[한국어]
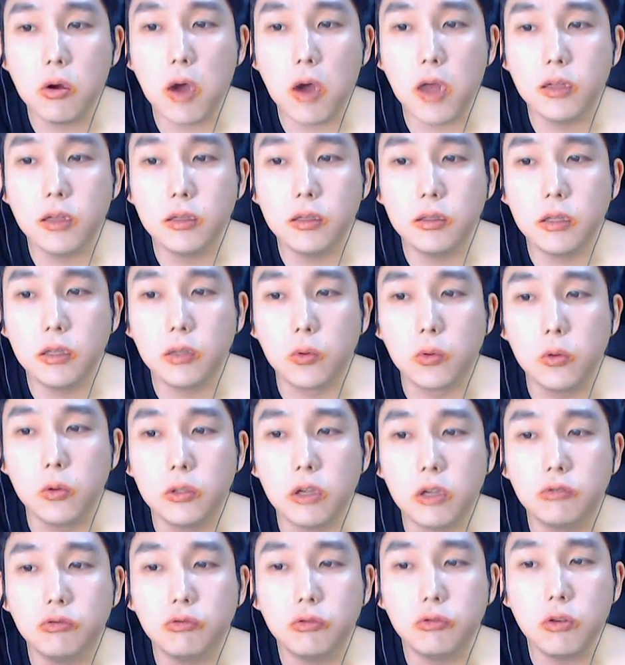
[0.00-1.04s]
가는데 놀
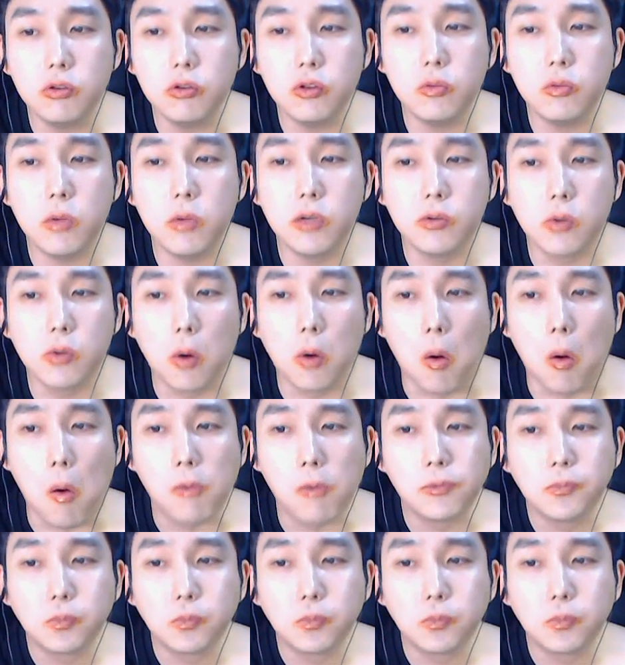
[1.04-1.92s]
때 추천 좀 해줘.